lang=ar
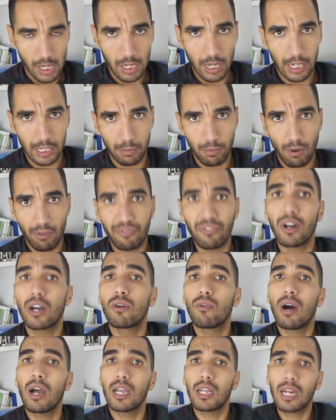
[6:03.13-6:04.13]
واحد
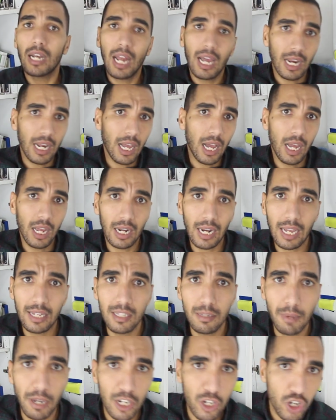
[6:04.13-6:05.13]
موفق والى الحلقه
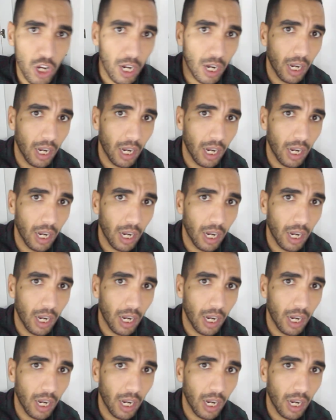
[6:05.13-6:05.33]
القادمه ان شاء